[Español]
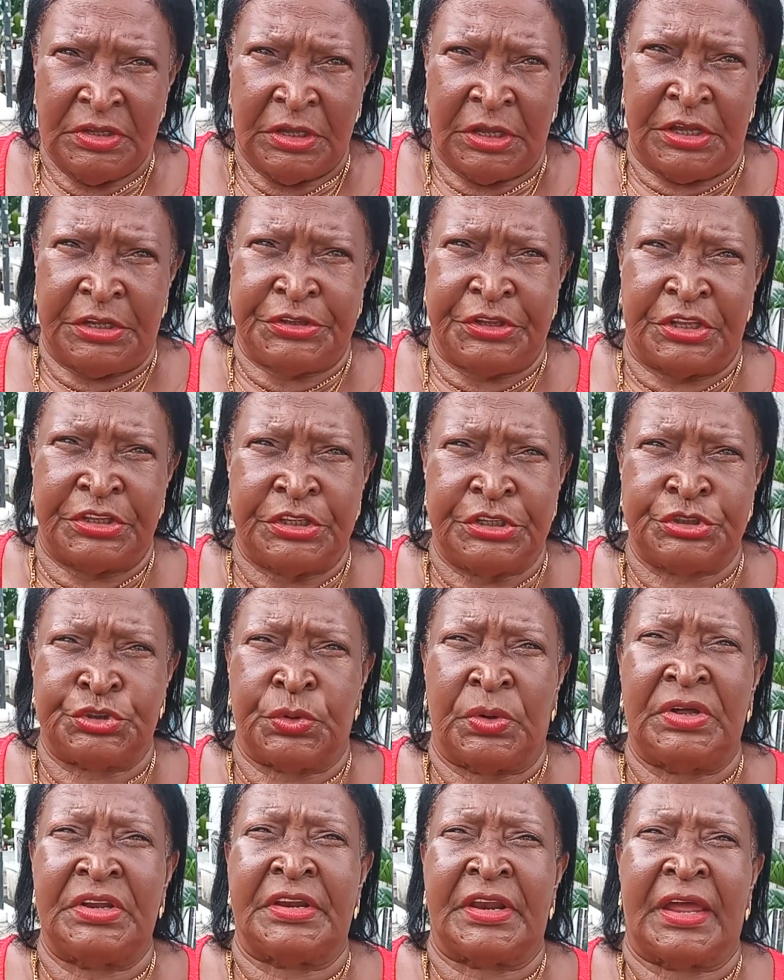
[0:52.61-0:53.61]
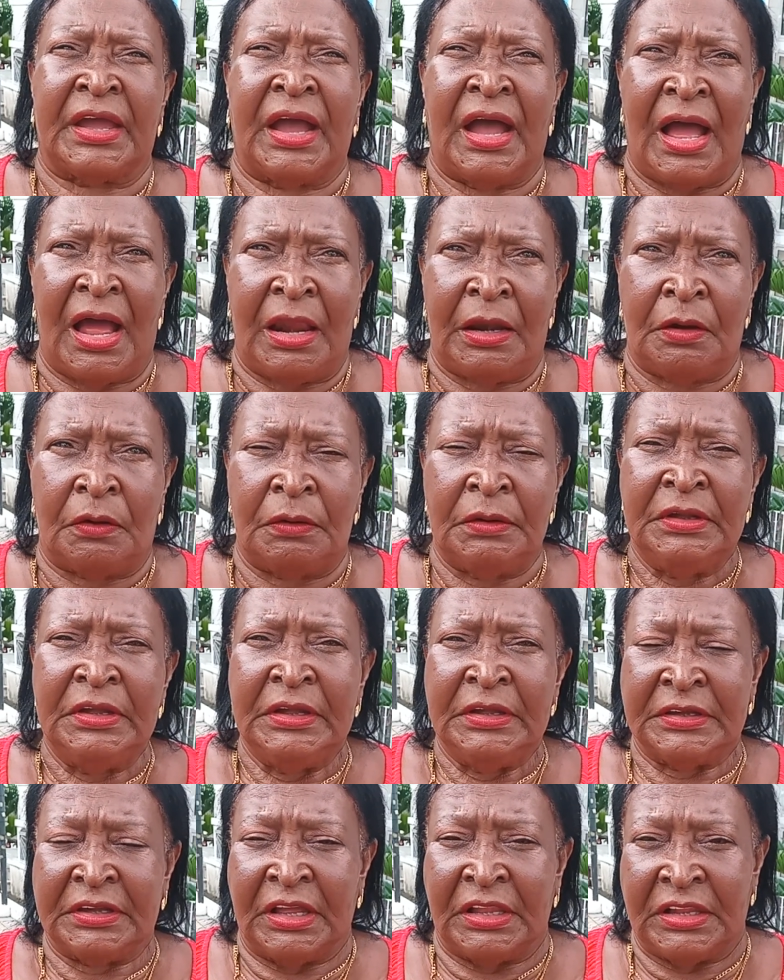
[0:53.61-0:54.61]
Este nicho es regalo
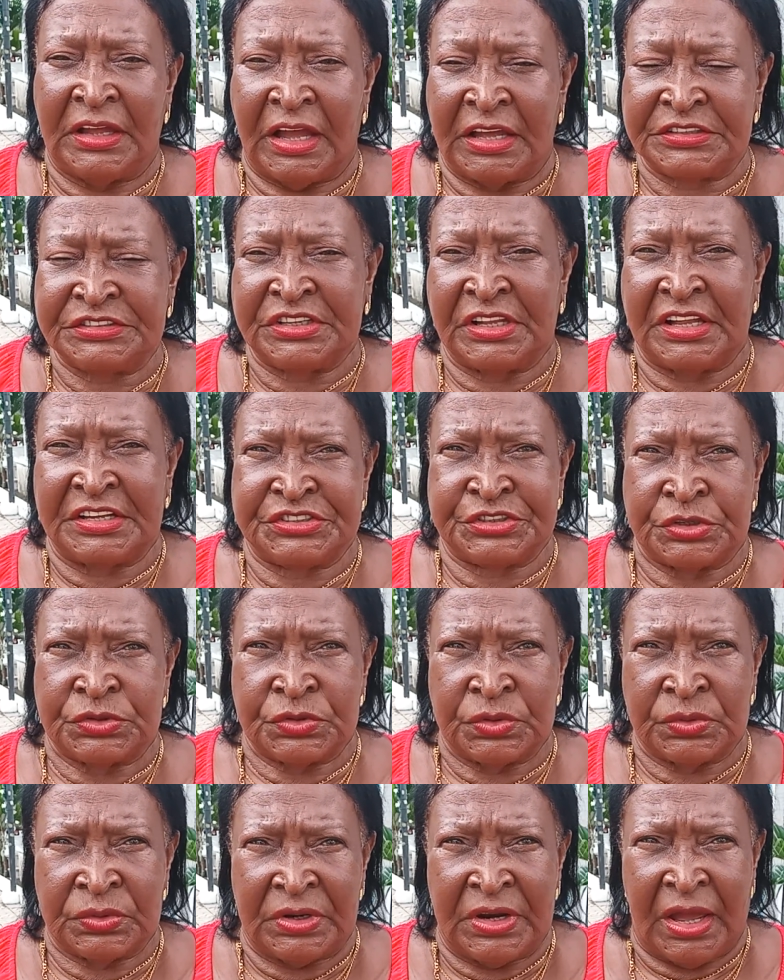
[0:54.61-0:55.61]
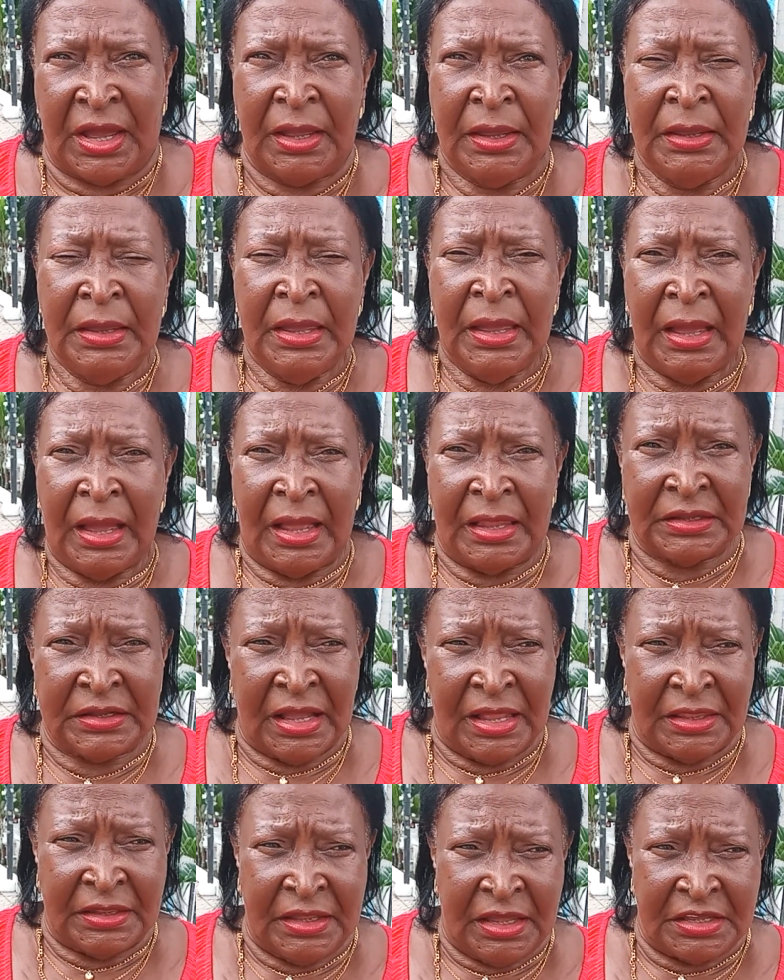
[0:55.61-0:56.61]
que le hace la señora
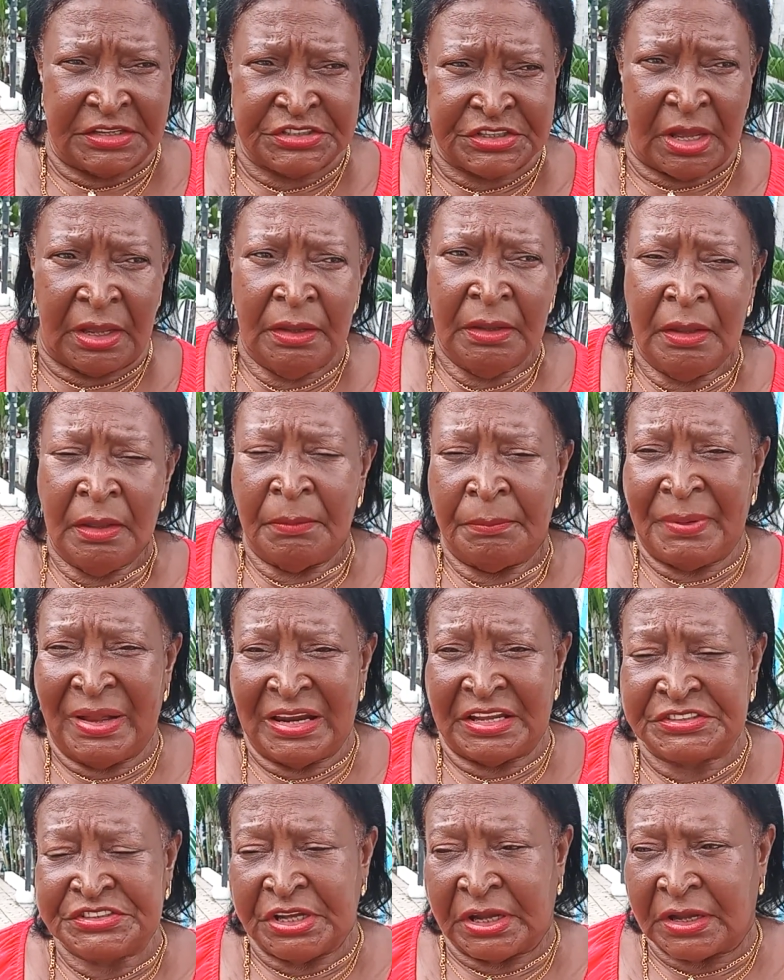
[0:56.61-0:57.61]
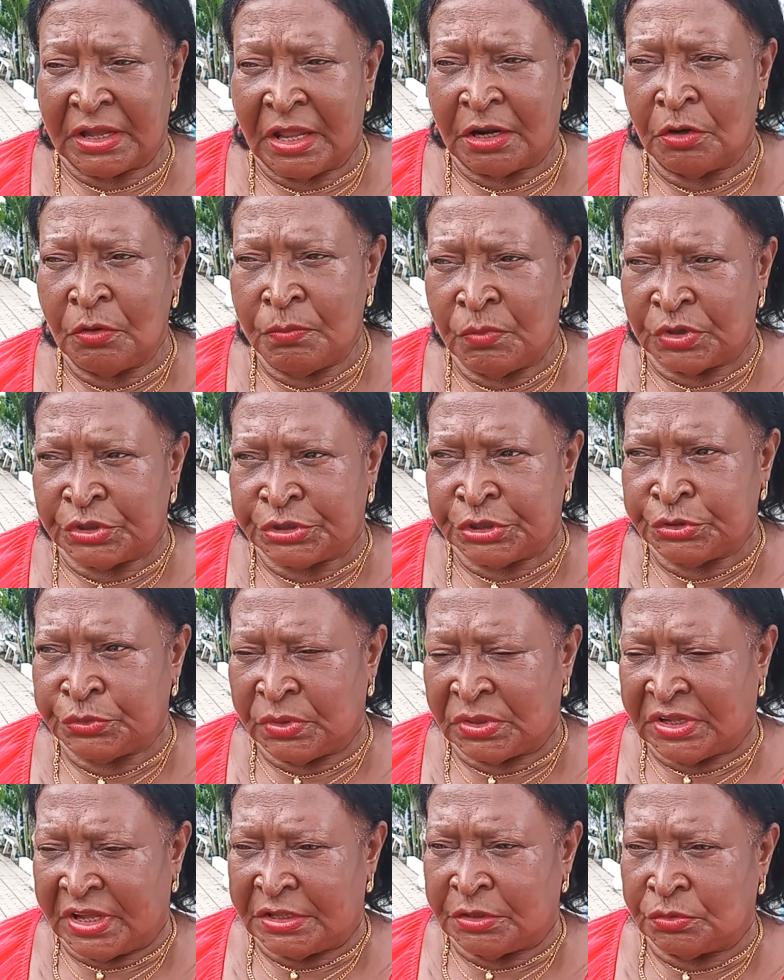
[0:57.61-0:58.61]
alcaldesa para sacar los muertitos
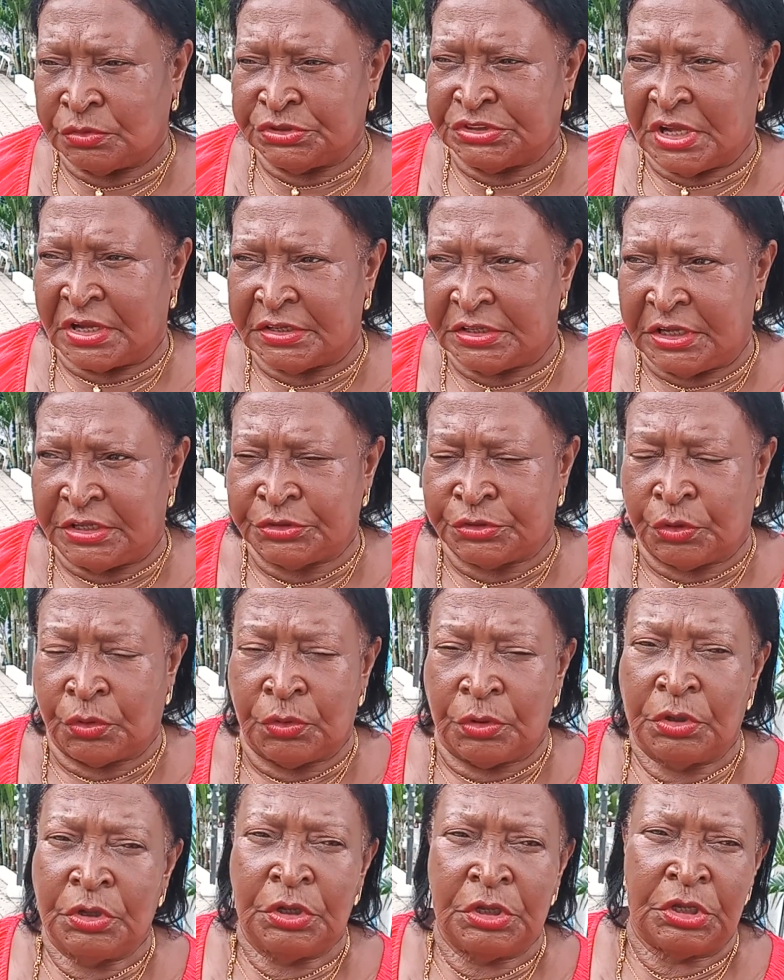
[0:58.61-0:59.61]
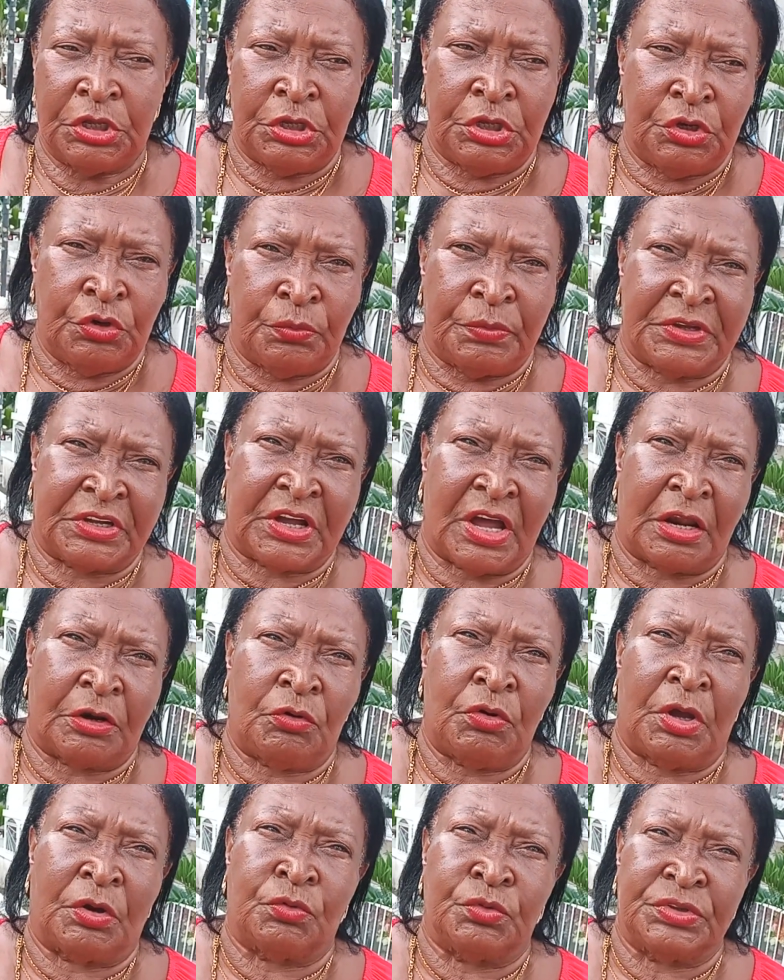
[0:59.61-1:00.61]
del cañón sangriento y
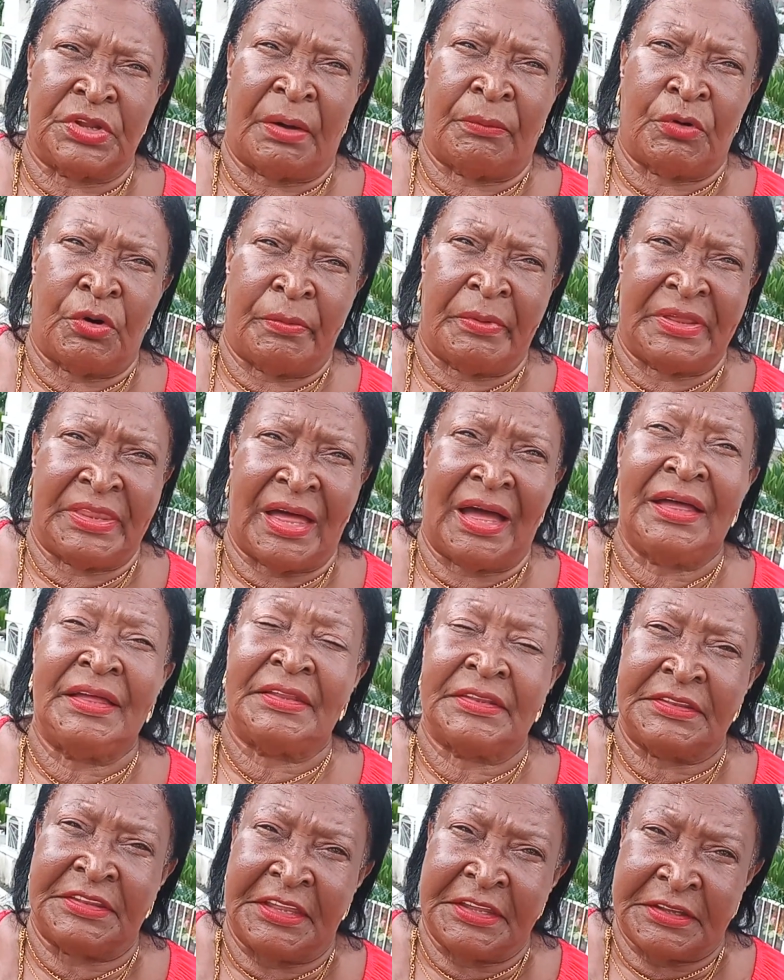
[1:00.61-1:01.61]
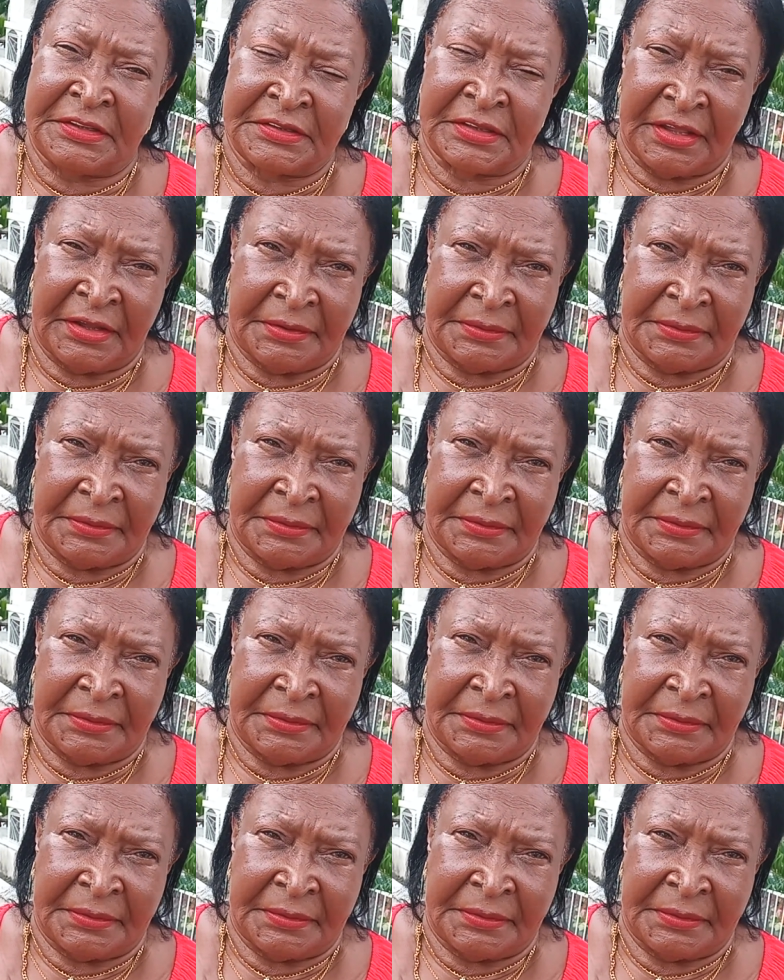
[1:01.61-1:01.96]
ubicarlos en una bóveda digna.